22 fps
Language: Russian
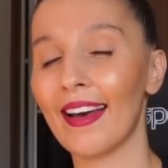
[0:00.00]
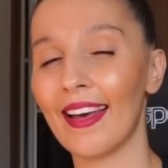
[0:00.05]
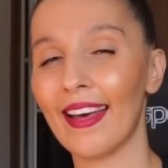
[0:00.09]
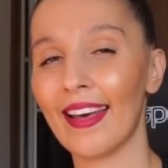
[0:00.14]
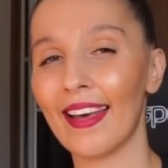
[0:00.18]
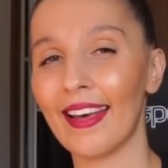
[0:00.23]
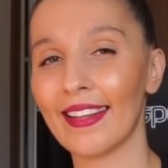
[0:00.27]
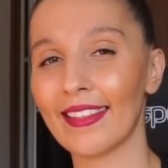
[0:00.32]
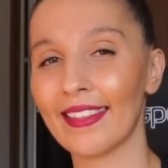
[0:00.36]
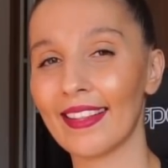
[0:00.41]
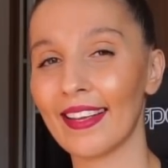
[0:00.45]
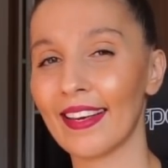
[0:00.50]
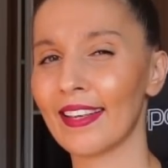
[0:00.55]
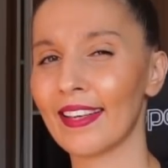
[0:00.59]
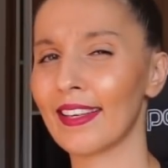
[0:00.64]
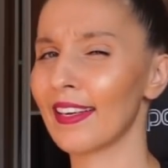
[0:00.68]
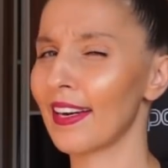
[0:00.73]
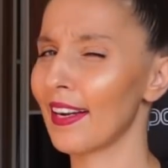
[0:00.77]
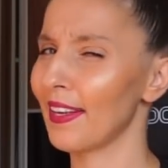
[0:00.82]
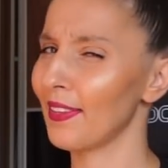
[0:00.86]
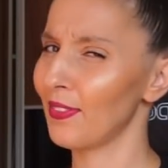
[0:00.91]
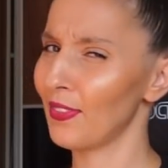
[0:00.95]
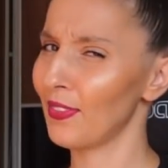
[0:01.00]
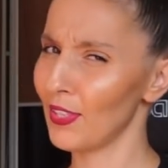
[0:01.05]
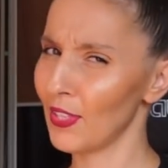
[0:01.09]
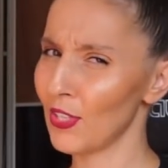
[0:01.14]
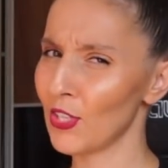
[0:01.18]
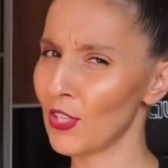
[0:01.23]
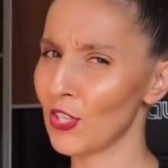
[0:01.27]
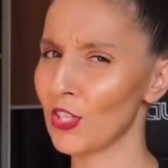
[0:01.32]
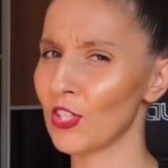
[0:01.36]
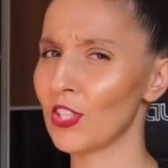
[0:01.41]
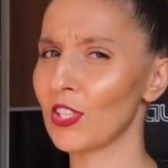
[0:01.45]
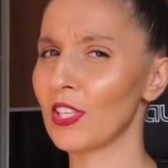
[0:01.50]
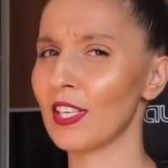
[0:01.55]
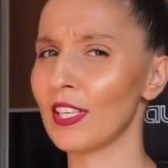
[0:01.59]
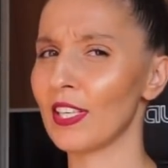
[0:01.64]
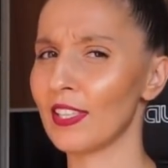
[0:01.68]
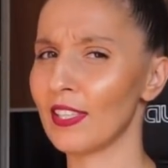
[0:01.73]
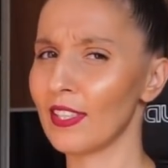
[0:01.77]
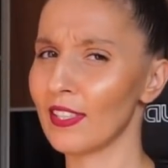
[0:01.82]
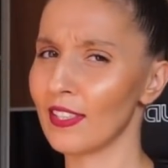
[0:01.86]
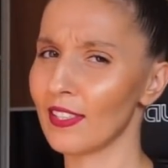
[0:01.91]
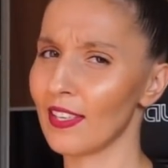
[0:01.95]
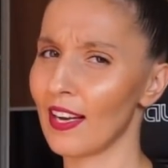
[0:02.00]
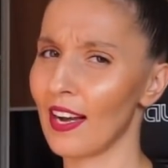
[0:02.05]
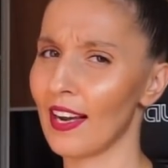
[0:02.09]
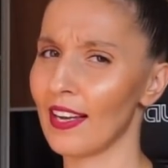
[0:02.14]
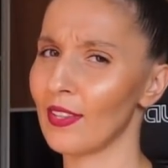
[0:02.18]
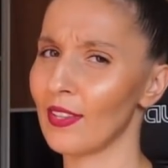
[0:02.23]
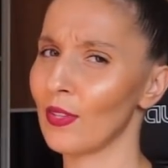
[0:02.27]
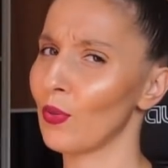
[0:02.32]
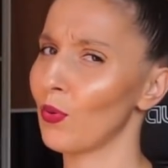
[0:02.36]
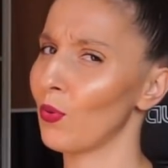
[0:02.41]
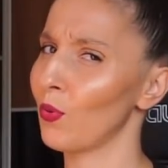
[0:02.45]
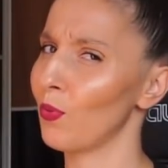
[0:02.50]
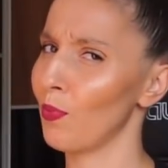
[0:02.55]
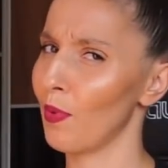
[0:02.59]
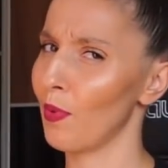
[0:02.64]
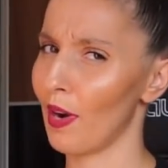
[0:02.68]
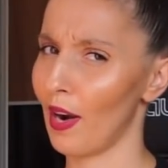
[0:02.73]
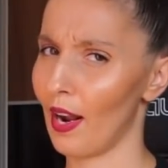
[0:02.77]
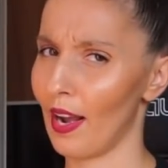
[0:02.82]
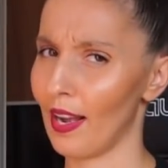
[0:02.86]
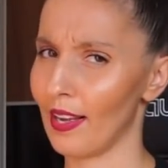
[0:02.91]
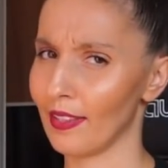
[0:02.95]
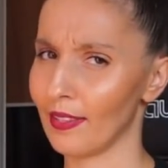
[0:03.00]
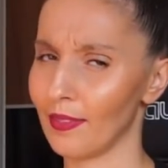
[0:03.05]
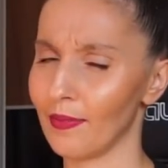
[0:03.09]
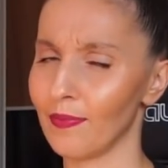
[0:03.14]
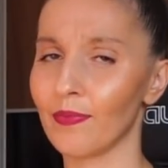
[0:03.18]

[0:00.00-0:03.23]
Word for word: это графический дизайн умирает.